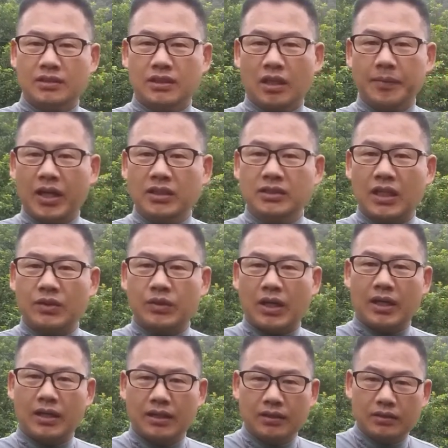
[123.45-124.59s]
절벽은
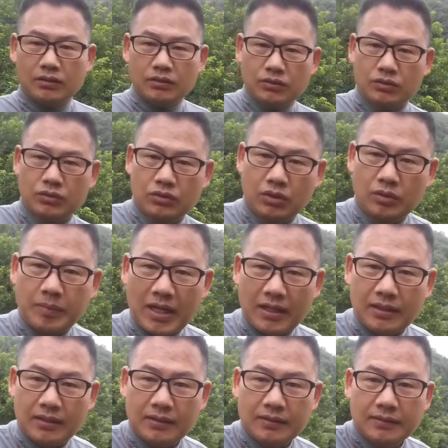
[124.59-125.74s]
자유다
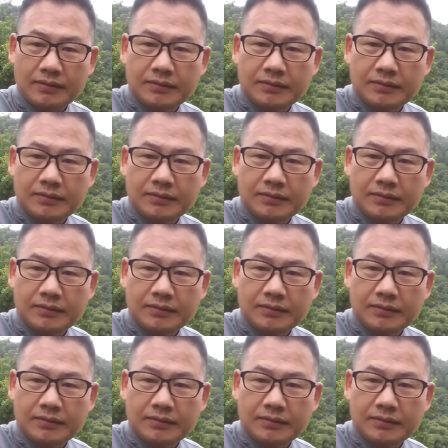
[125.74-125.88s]
출발!